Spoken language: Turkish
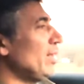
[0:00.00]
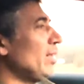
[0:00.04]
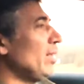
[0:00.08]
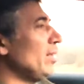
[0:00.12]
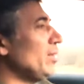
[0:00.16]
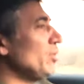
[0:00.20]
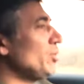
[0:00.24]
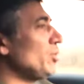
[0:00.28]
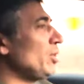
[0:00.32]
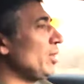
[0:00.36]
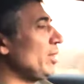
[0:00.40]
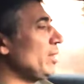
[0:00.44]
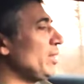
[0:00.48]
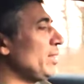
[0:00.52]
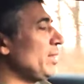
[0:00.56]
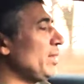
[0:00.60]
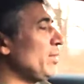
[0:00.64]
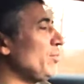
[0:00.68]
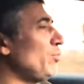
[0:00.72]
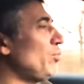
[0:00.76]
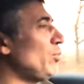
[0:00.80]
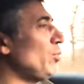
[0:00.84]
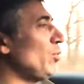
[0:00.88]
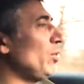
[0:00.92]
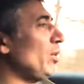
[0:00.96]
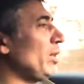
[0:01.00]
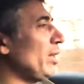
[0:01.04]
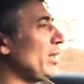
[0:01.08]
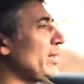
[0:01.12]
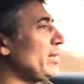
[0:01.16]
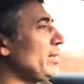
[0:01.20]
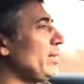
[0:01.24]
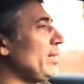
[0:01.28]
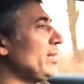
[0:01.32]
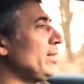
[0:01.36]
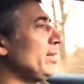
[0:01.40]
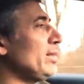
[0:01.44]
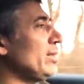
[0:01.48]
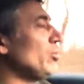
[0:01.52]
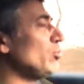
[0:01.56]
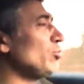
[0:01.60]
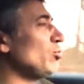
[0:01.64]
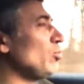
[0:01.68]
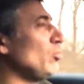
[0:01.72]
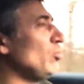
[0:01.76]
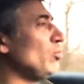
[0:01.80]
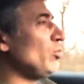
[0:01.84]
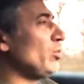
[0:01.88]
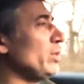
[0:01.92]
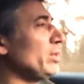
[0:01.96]
Alışkanlık yapıyor. Hakikaten
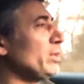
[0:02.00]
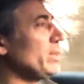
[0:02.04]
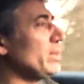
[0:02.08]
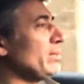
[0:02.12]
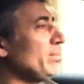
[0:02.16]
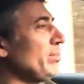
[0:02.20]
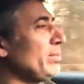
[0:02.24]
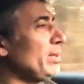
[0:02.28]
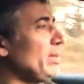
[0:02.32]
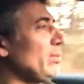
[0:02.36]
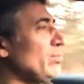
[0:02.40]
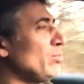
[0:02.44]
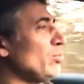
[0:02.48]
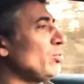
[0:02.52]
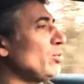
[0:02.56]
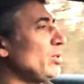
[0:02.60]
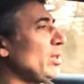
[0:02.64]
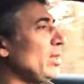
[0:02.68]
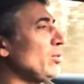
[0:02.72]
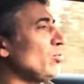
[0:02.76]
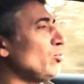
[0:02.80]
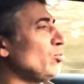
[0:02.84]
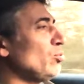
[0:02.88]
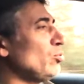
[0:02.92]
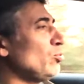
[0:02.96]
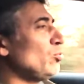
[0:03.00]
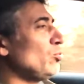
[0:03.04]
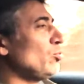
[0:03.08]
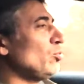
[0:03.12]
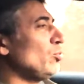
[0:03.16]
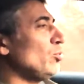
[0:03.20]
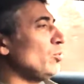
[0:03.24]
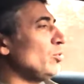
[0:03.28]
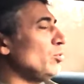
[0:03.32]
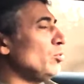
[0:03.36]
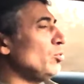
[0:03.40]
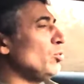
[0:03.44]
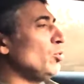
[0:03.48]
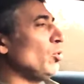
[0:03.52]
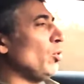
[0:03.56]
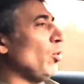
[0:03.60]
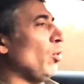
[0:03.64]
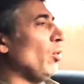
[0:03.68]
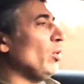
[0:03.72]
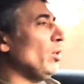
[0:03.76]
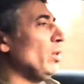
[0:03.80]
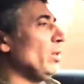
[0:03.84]
direksiyonun orası beni buradan tut diyor.